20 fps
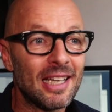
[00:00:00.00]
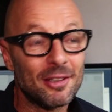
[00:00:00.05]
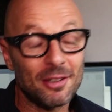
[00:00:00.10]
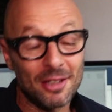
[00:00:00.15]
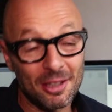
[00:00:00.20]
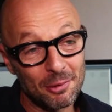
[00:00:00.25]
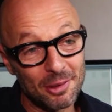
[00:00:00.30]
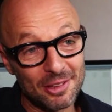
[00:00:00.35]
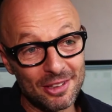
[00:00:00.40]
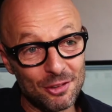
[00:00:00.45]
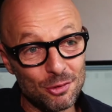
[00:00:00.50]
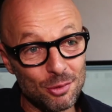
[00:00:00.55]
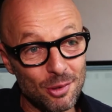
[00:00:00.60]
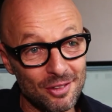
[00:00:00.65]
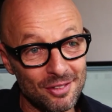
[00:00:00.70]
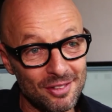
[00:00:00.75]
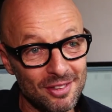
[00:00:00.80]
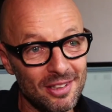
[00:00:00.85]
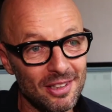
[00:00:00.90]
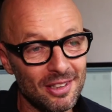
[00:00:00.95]
qui ont été
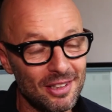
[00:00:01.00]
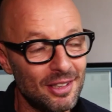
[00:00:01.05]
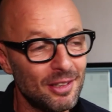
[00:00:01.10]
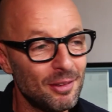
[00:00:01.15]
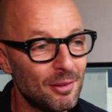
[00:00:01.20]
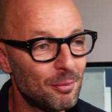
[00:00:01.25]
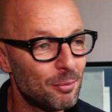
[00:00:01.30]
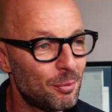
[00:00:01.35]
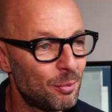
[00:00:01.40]
choisis et qui